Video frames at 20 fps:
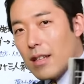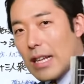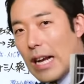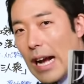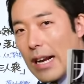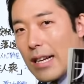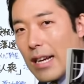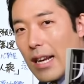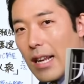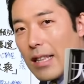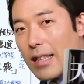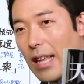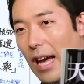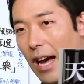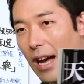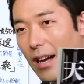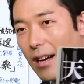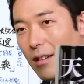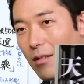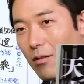書かれ
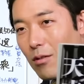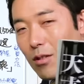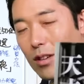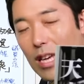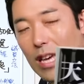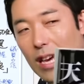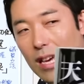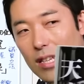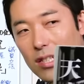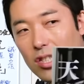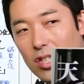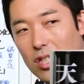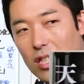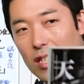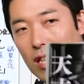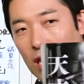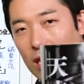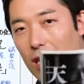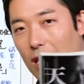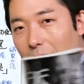たこの形
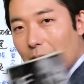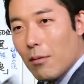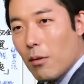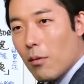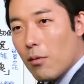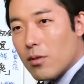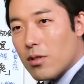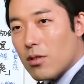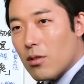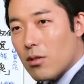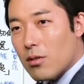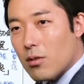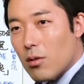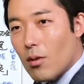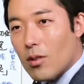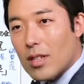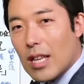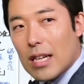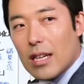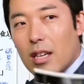式だけでも面白
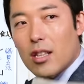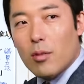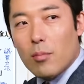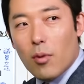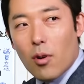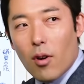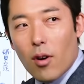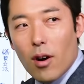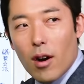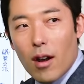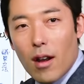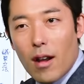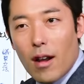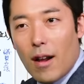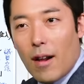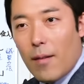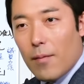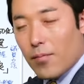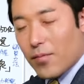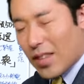そうだけども
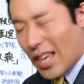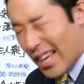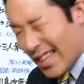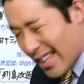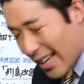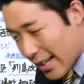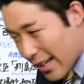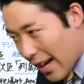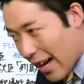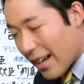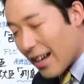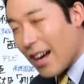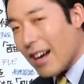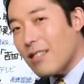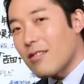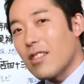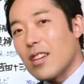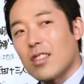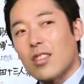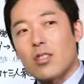田中
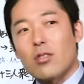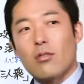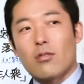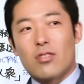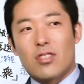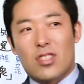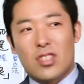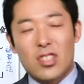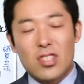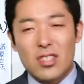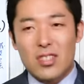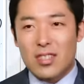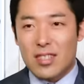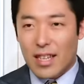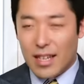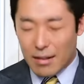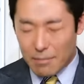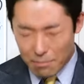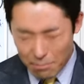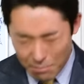角栄って人の人生が